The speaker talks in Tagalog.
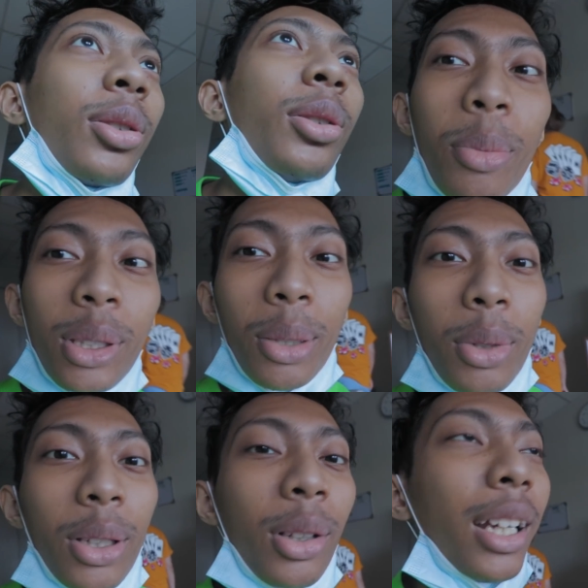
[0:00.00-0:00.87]
So, ibig
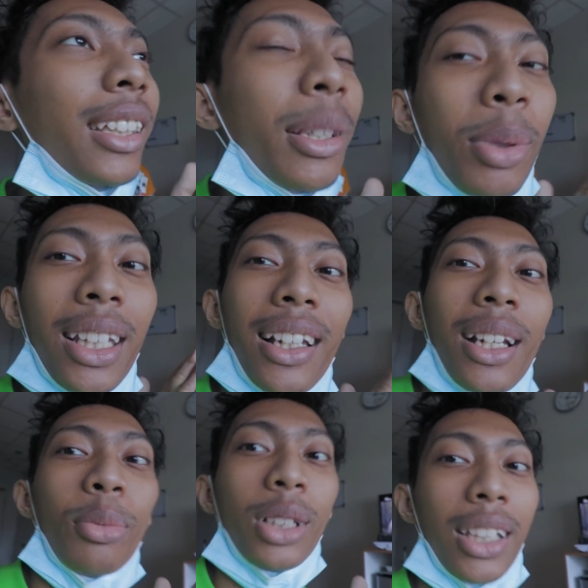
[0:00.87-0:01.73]
sabihin na hindi pa
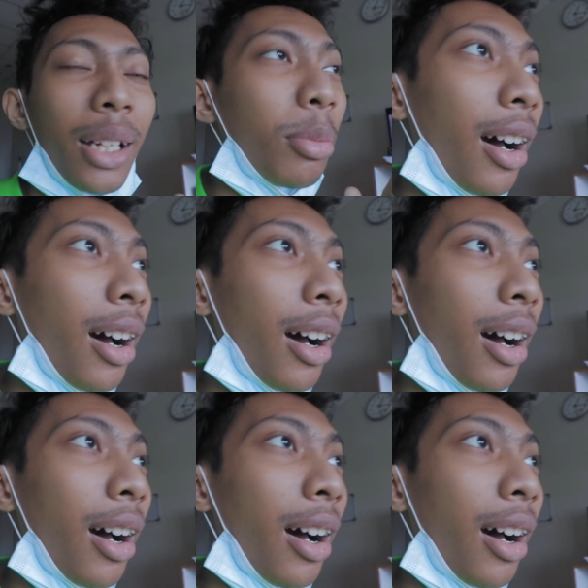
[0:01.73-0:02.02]
talaga muna tayo